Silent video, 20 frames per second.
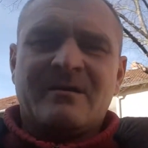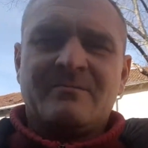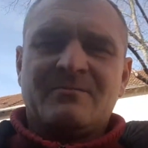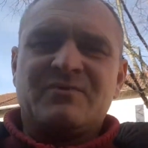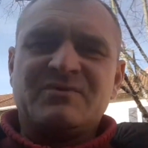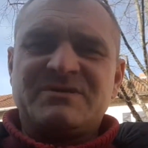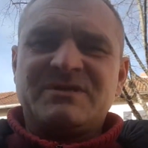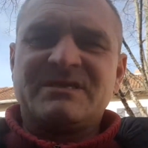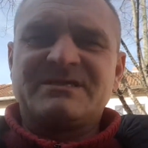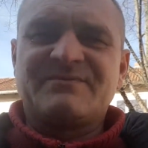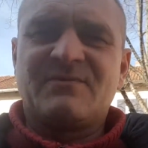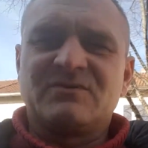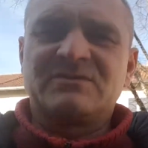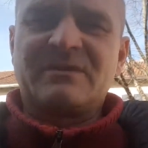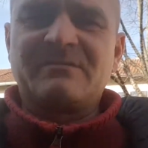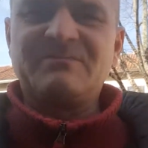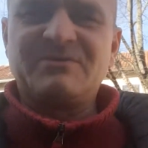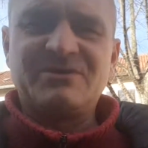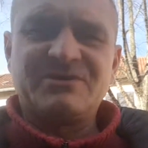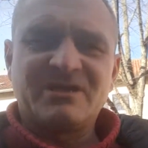Później z
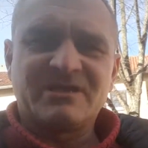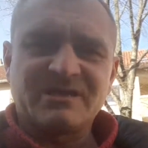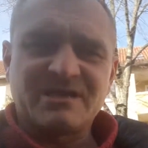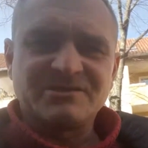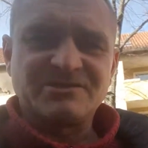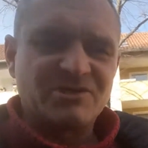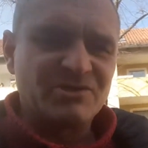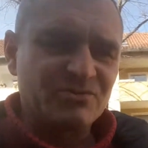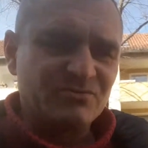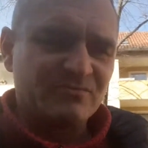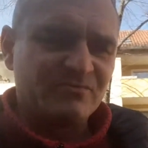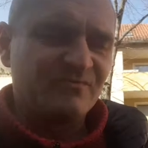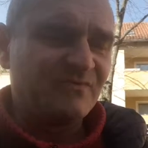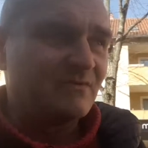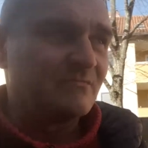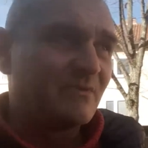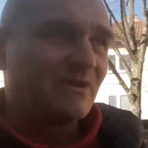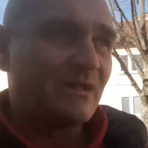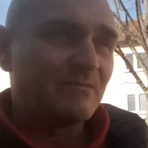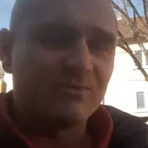Wojtkiem gdzieś na trasie się
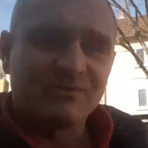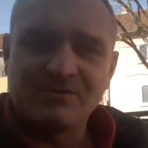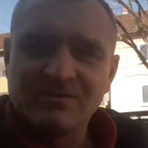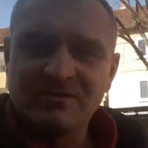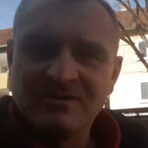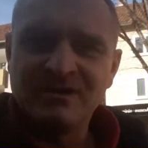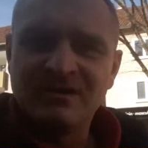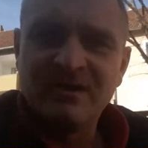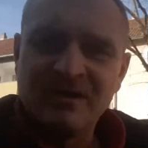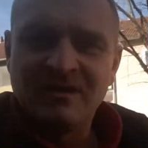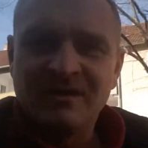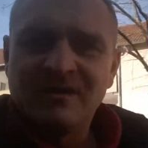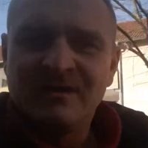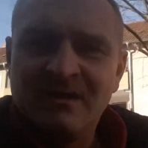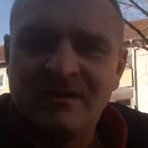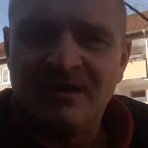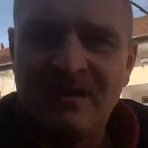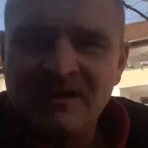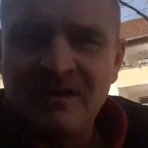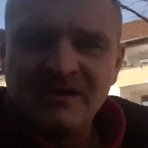umówimy, albo
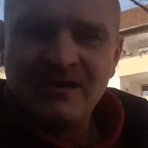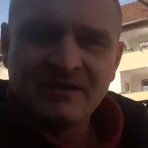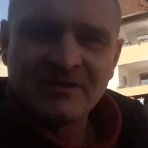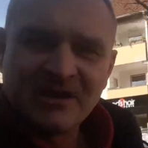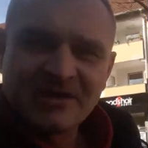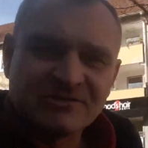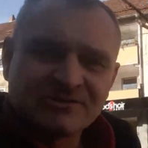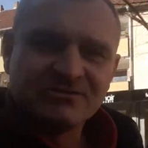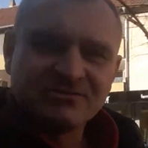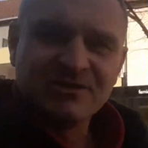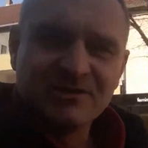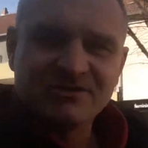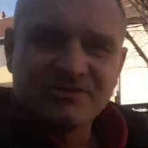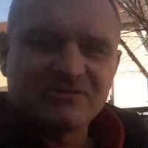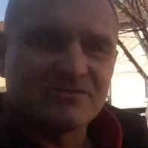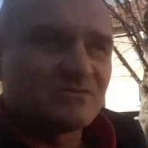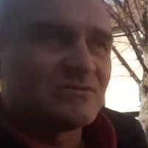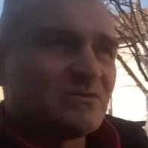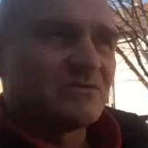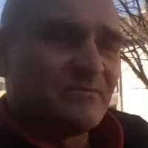każdy dojedzie
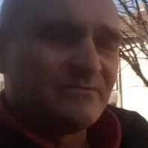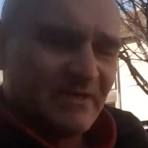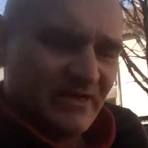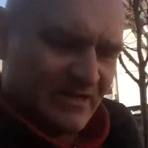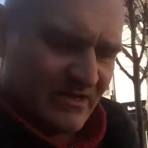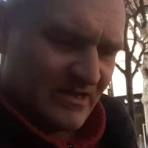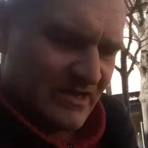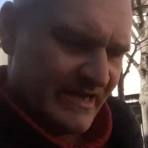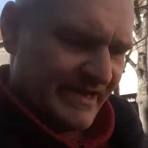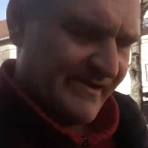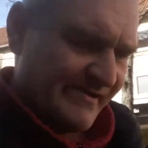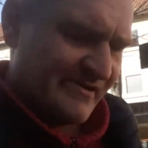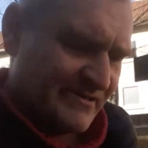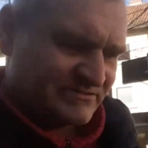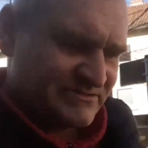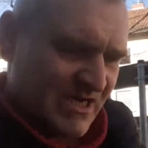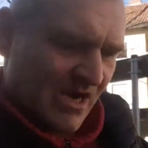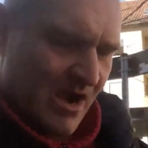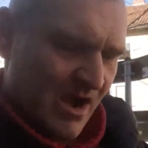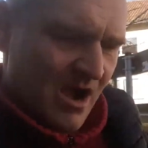z osobna.
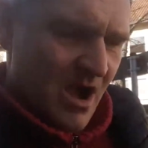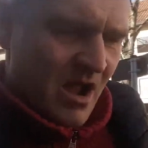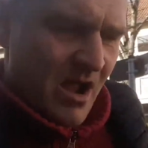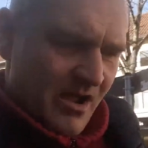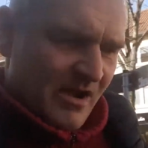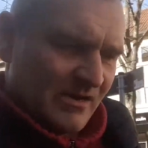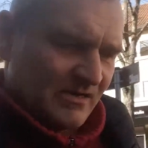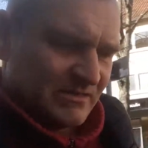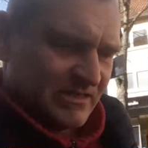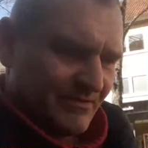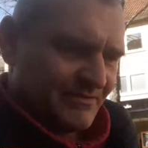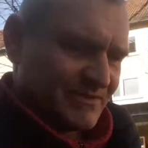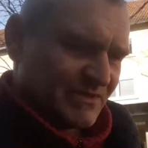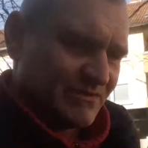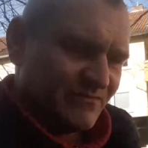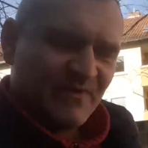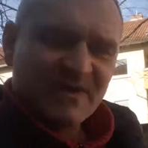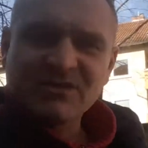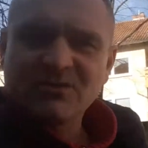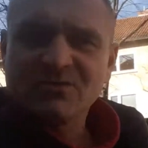Teraz
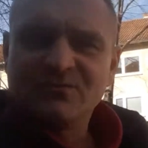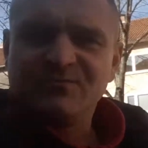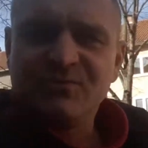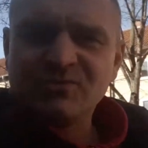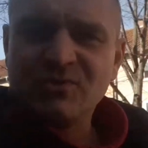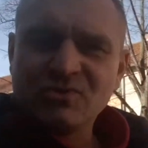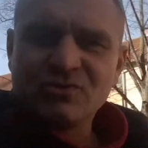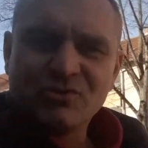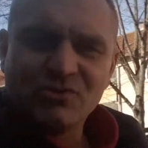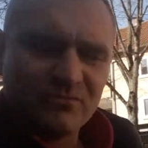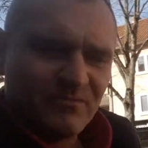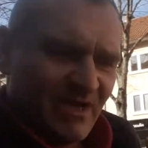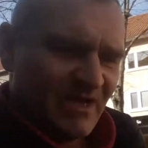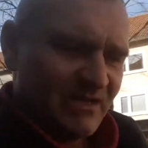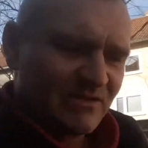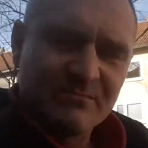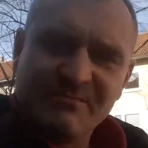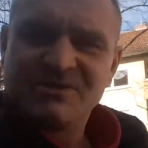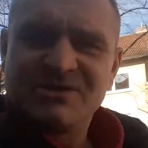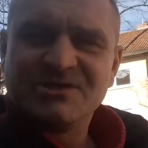otwarto od pół do siódmej, ale
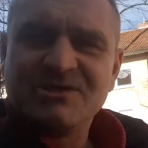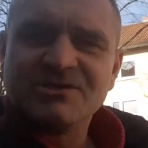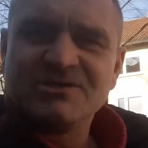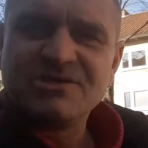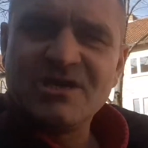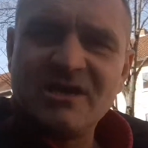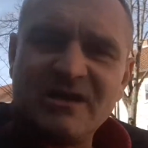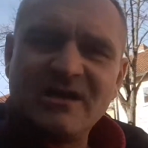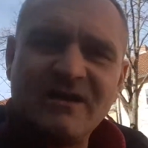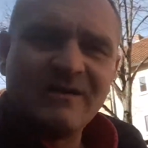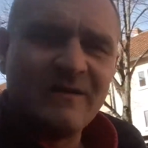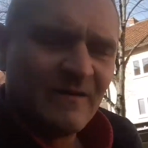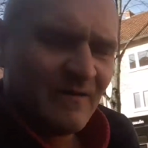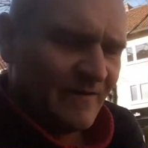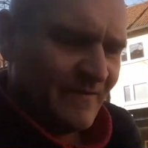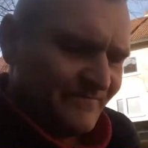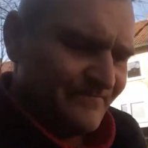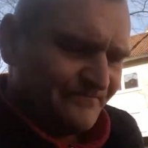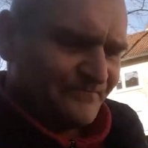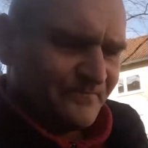to będzie niedziela.
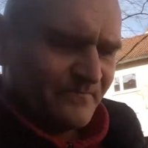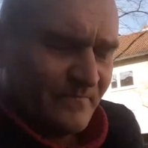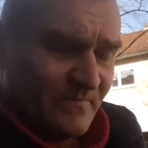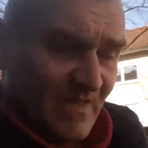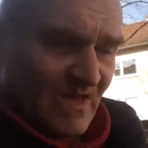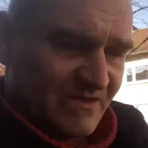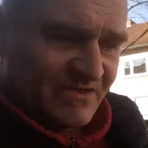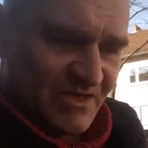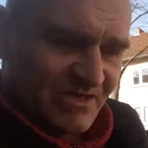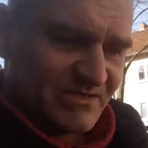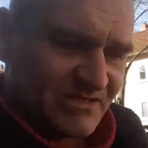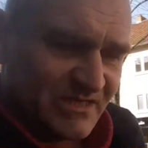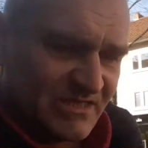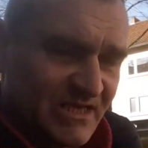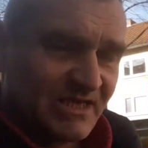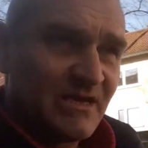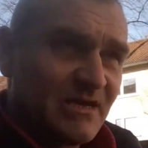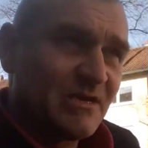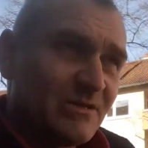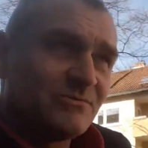Tak czy chcę
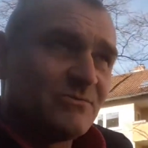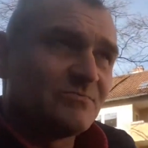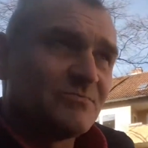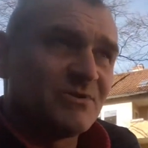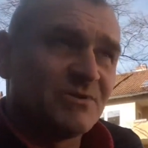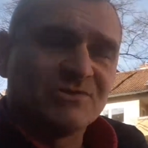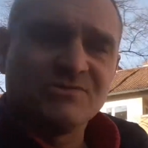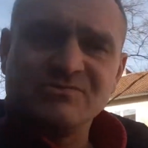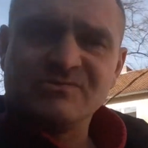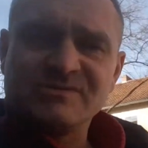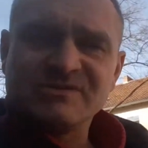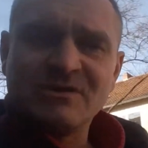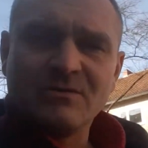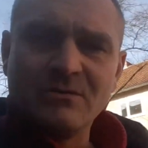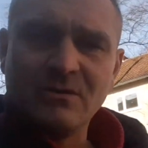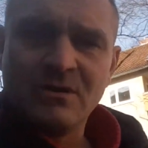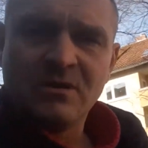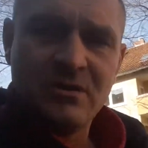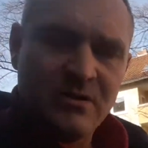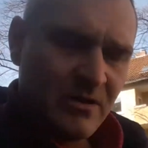zajechać już przed szóstą,
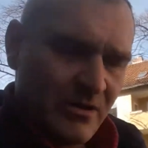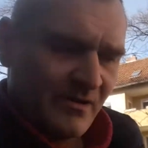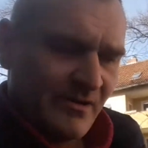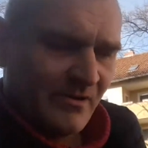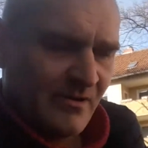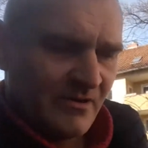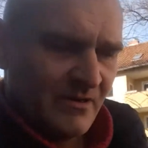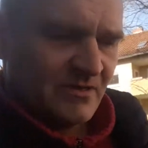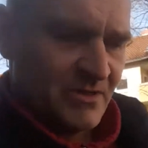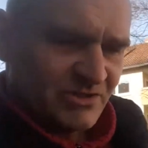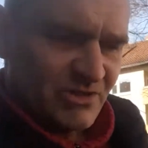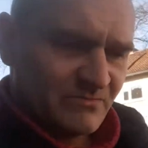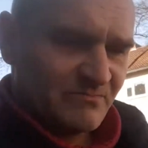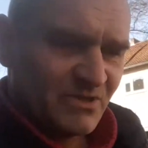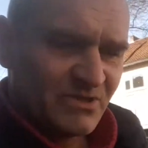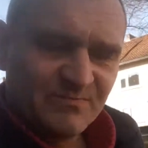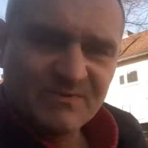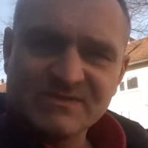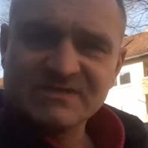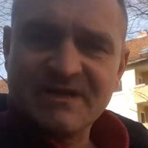żeby
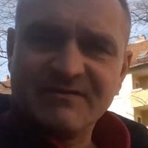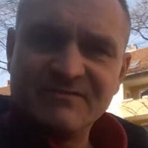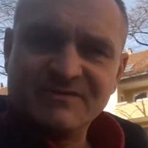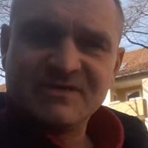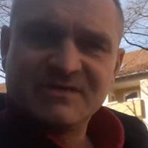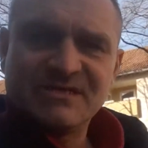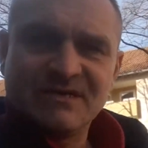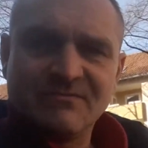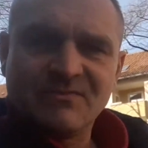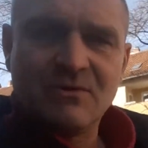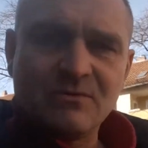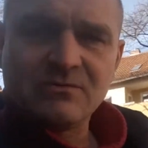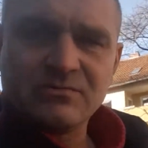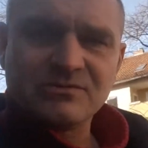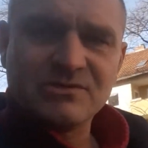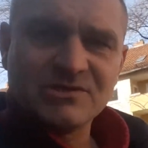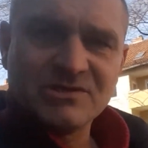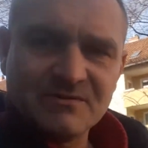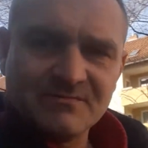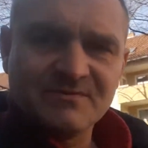mieć postawić
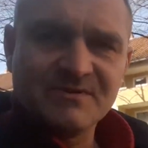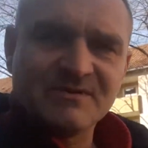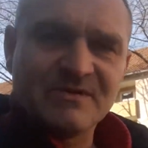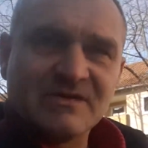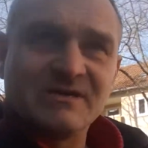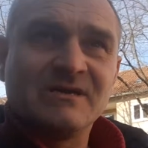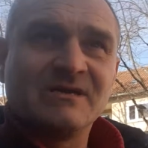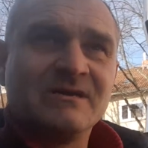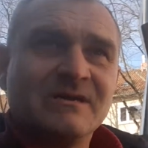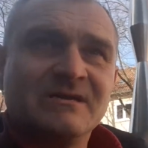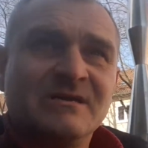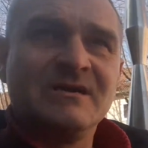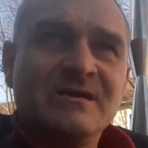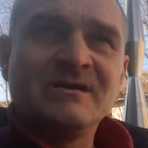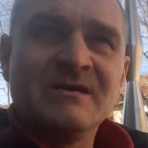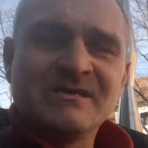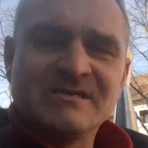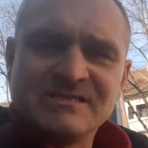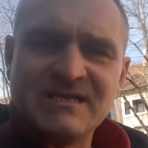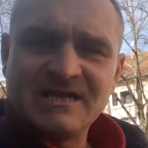samochód i żeby
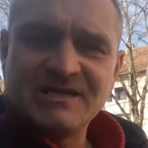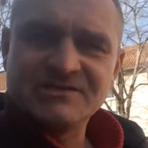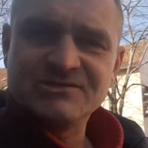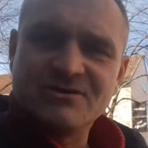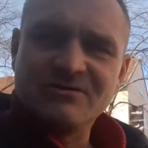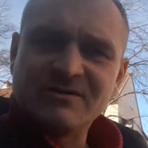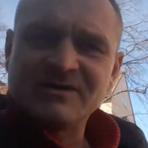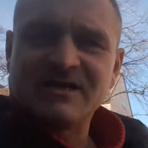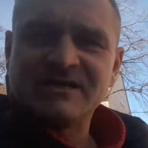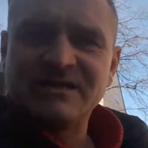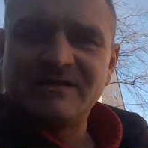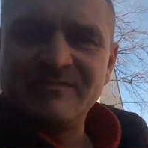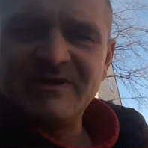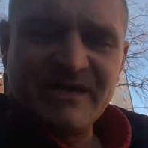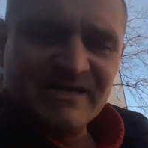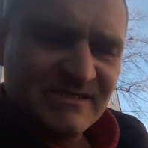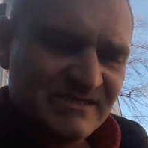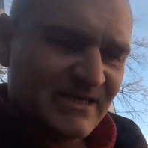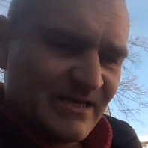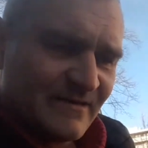znaleźć konkretne
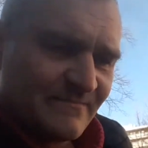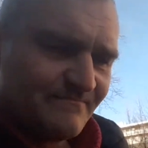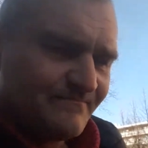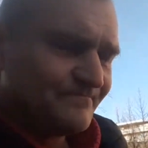miejsce